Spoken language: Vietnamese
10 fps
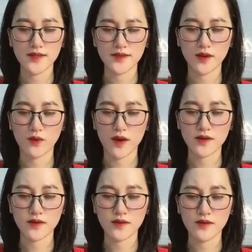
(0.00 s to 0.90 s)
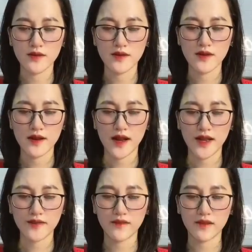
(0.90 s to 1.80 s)
Trong quá khứ
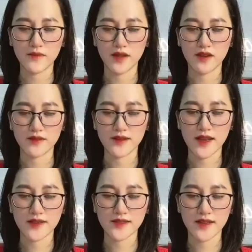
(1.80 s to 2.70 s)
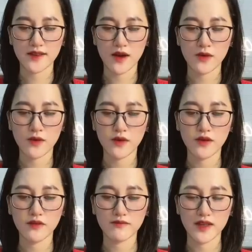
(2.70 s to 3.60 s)
Hai người mười ngón tay xen nhau
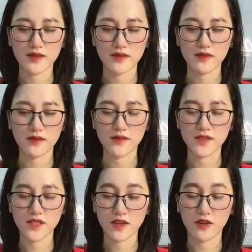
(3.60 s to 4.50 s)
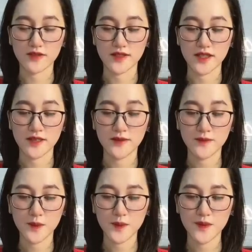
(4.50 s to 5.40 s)
Bây giờ chỉ còn chín
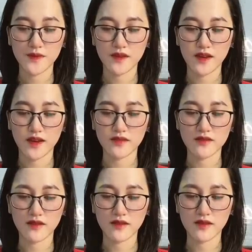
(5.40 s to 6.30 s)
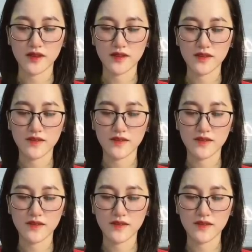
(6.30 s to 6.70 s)
Anh gượng cười